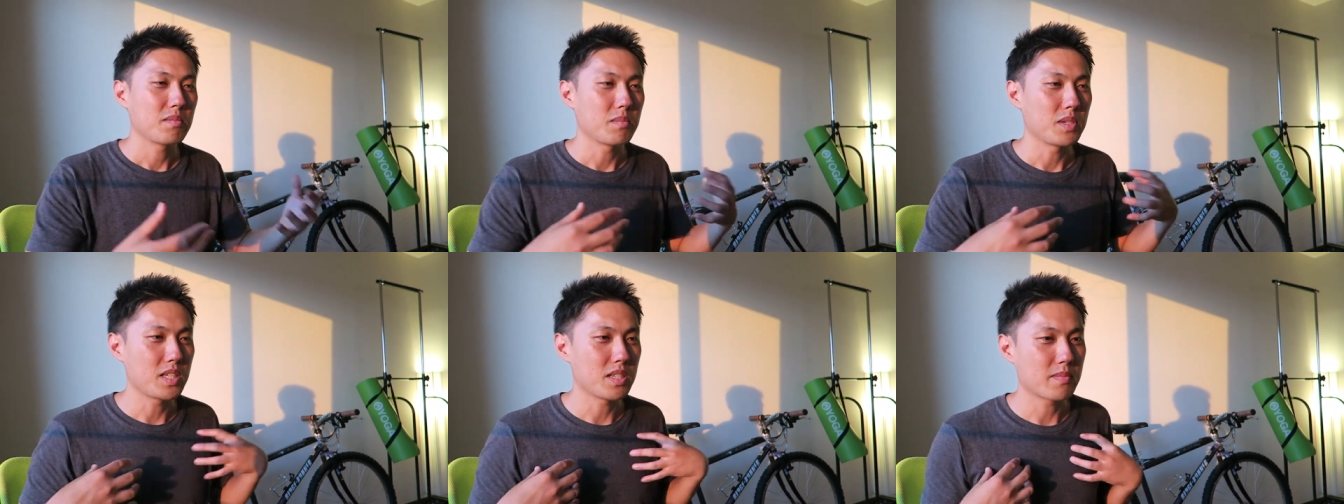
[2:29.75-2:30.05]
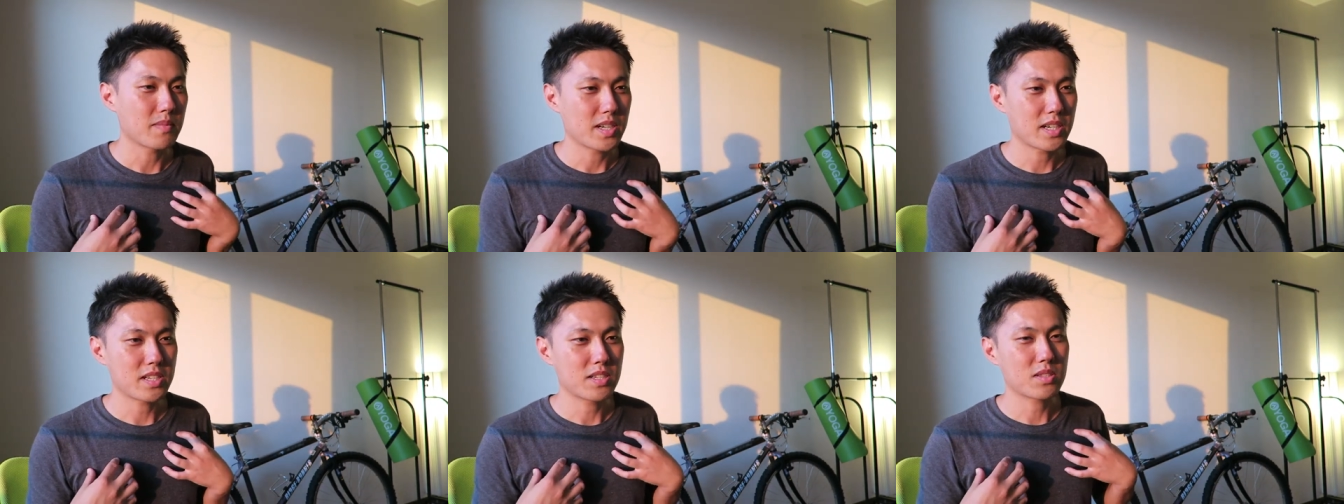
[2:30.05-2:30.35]

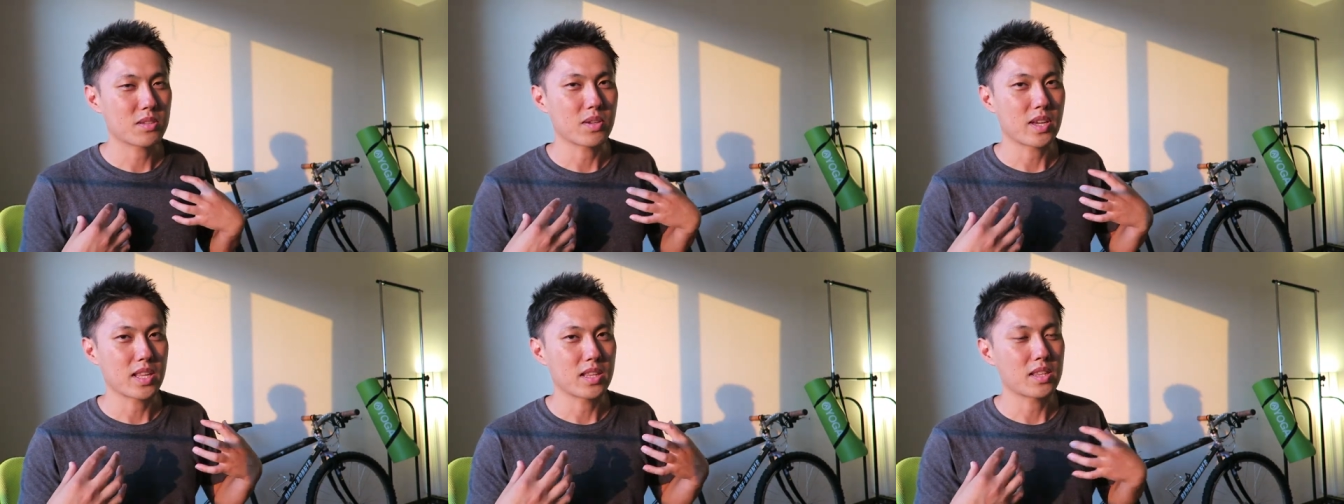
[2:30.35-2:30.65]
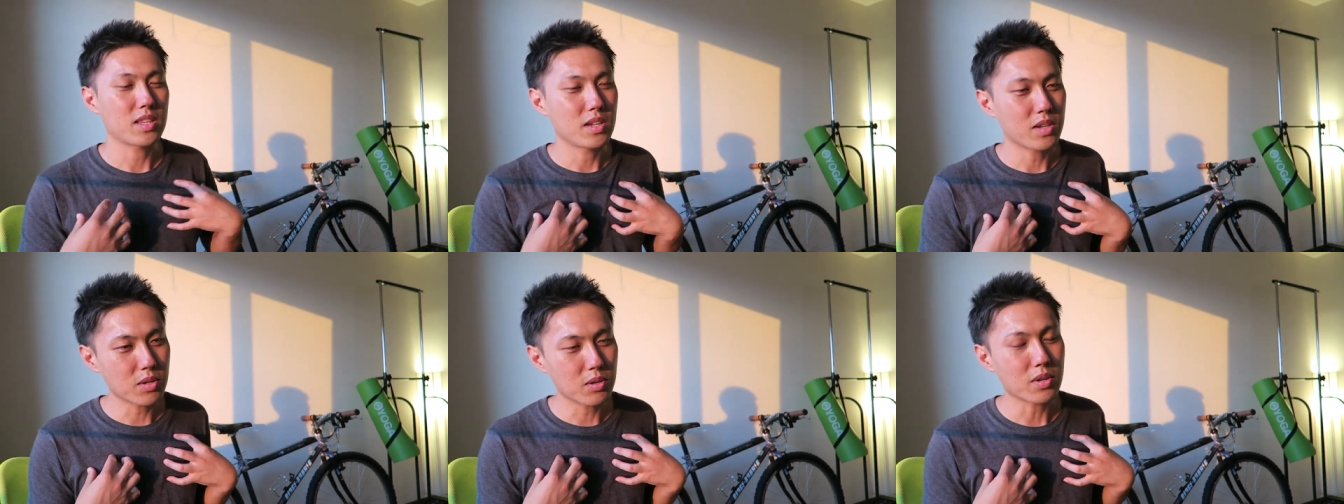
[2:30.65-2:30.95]
ミニマリスト
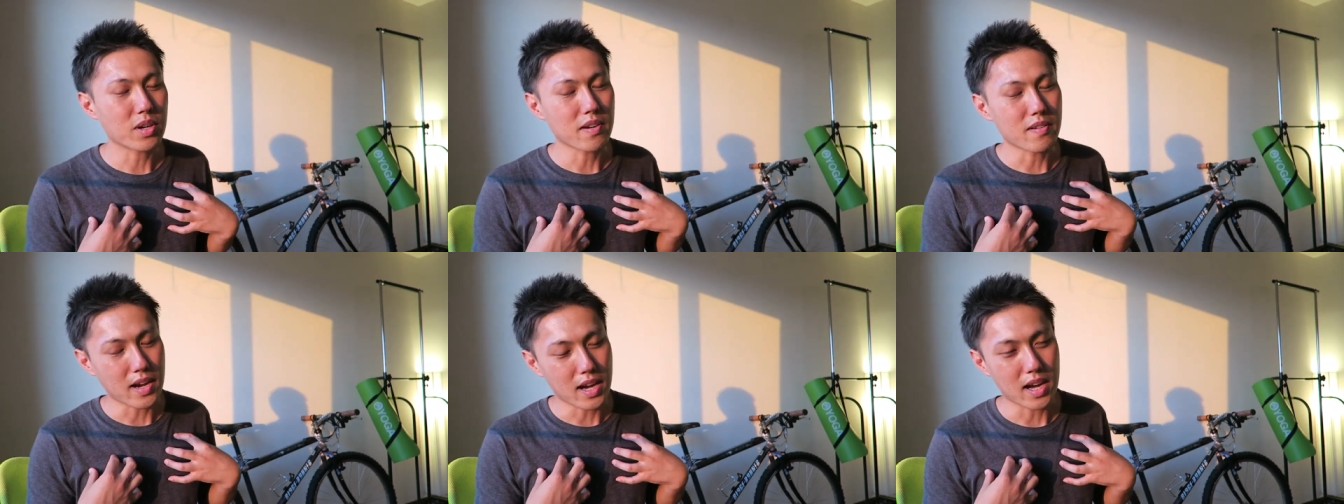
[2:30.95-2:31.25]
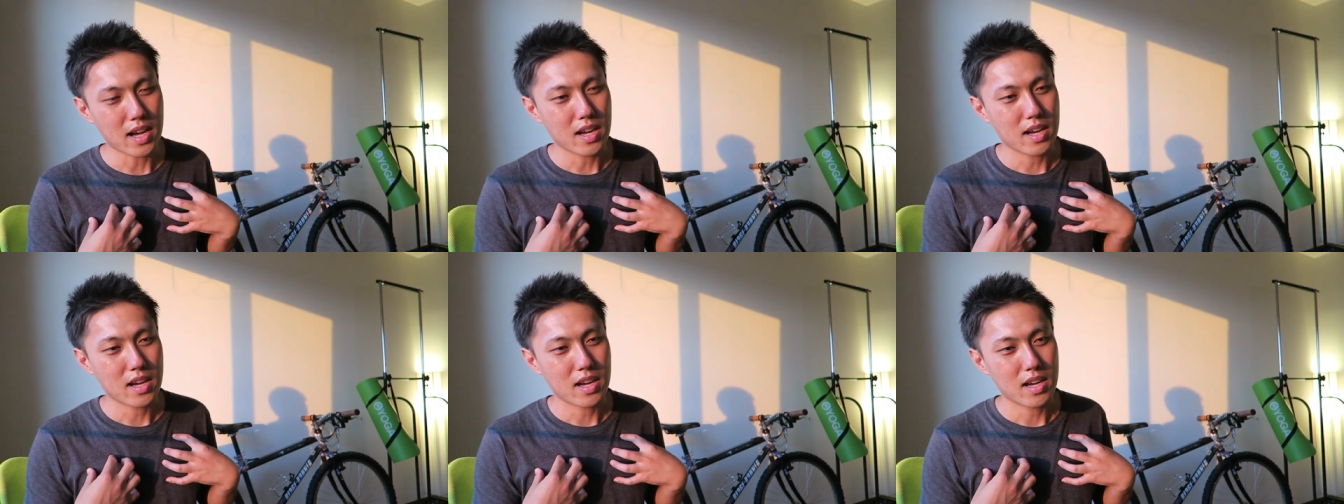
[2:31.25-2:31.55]
やってるよ俺
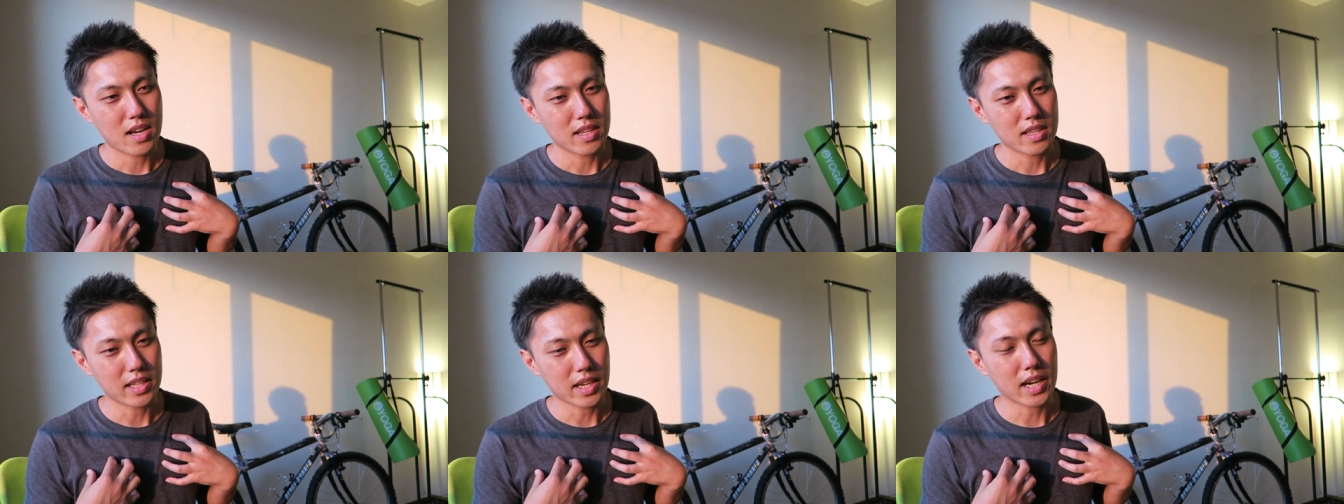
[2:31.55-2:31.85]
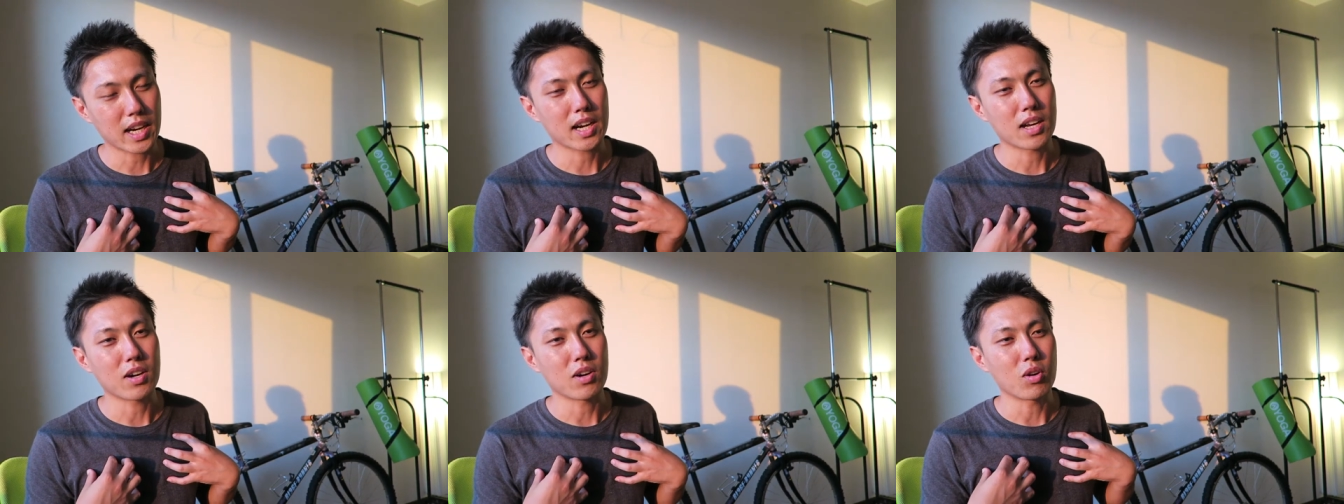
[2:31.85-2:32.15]
は
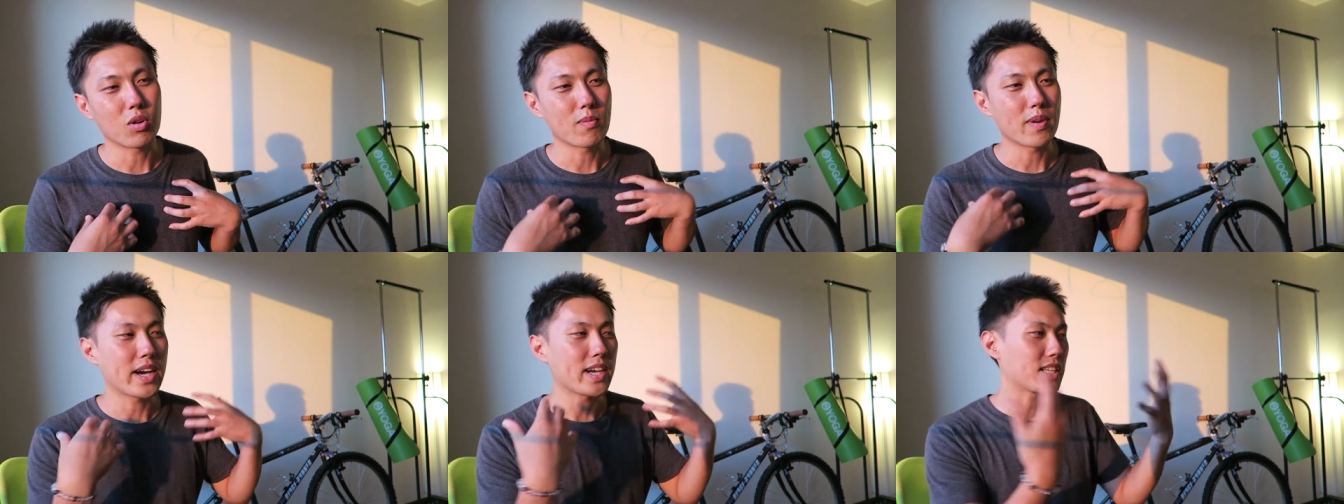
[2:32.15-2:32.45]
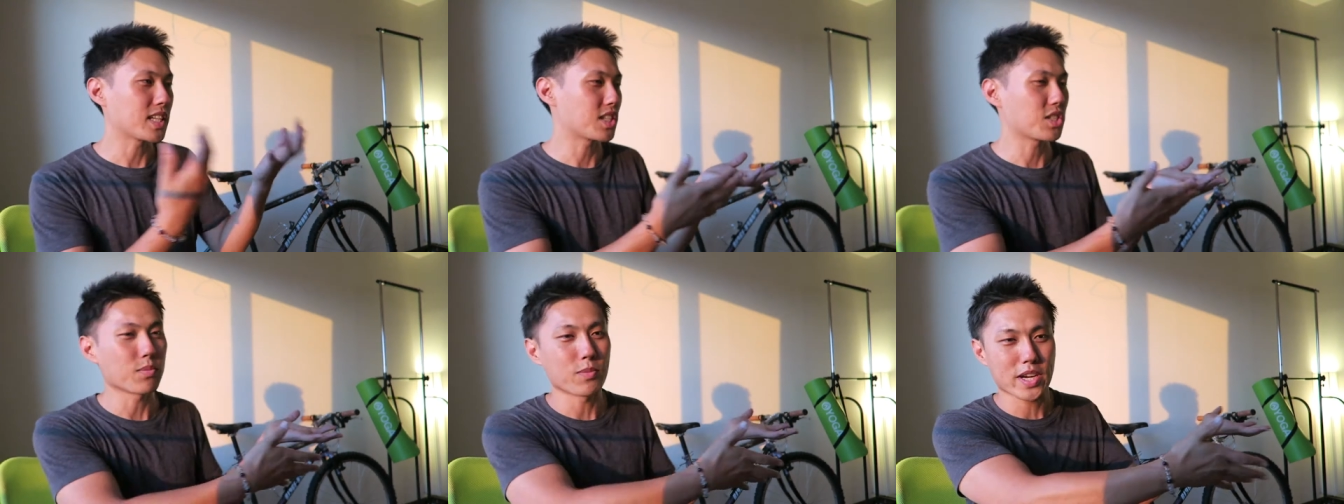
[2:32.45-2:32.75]
だからお
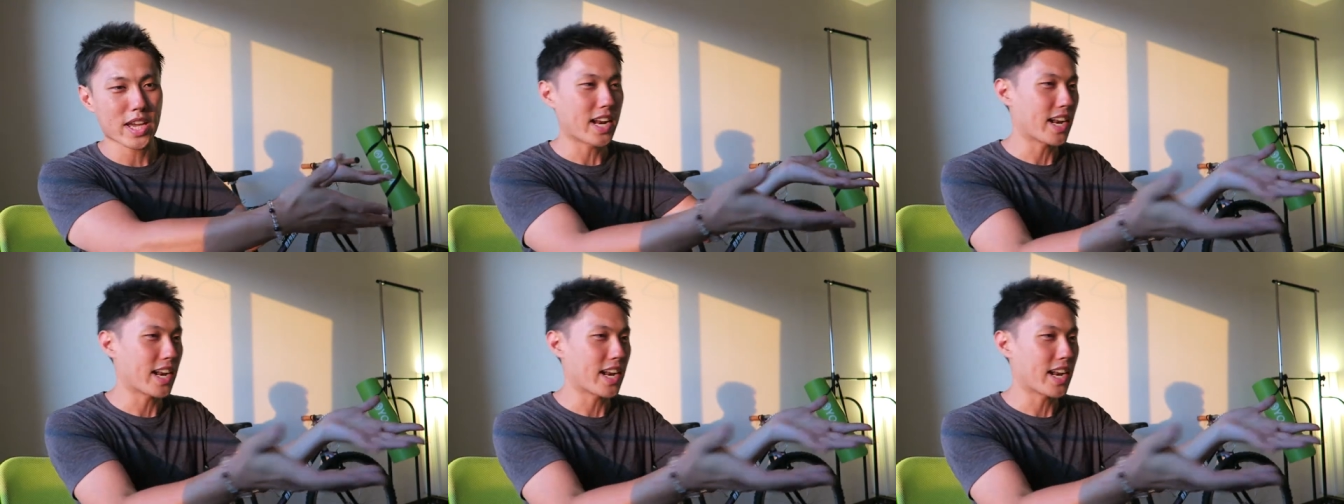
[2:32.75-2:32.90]
前たちも